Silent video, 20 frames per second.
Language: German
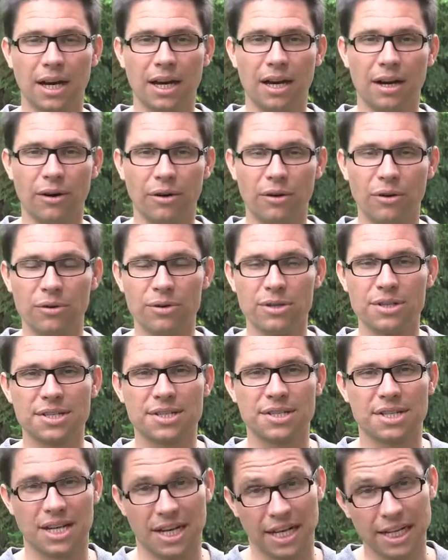
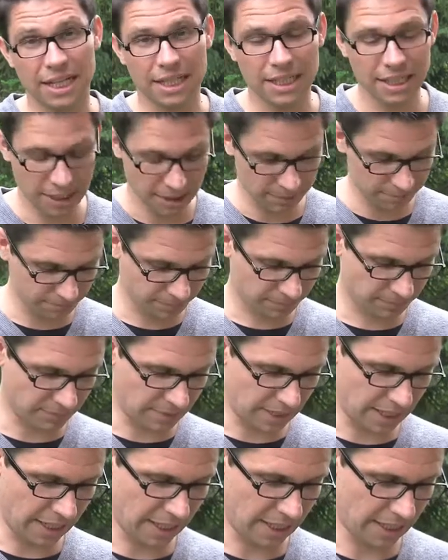aus Kanada,
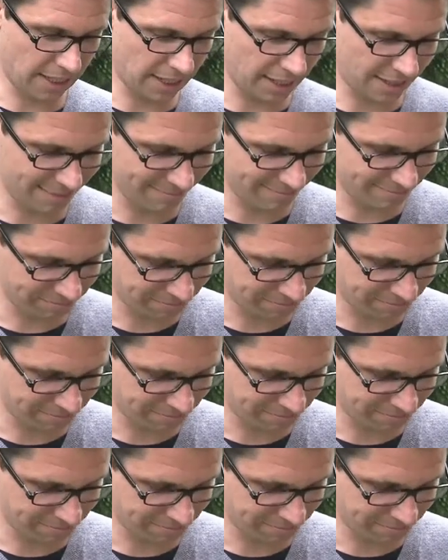der